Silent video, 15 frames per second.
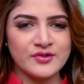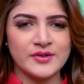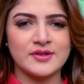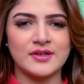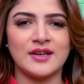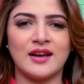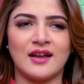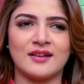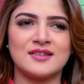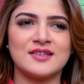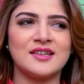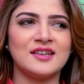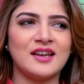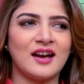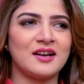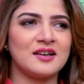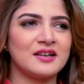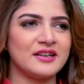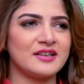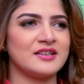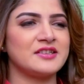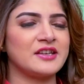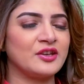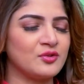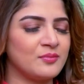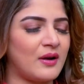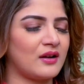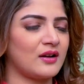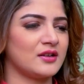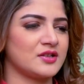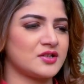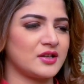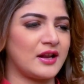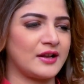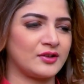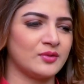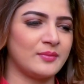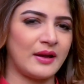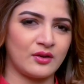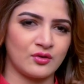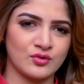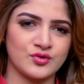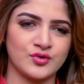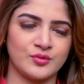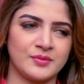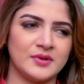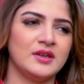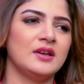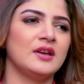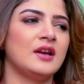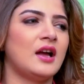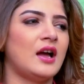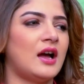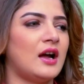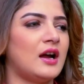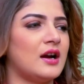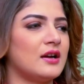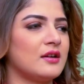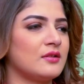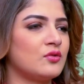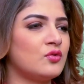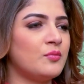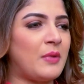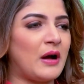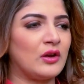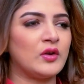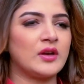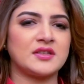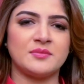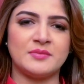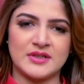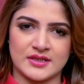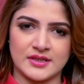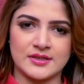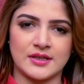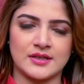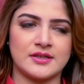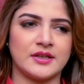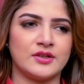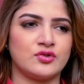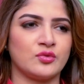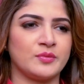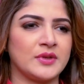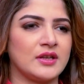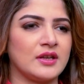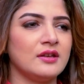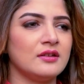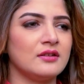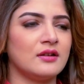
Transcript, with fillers: ইন্টারেস্টিং লাগছে আর এটা যেহেতু বাংলাদেশের একদম একক ছবি আর খুব ভালো একটা মেসেজ আছে এই ছবিতে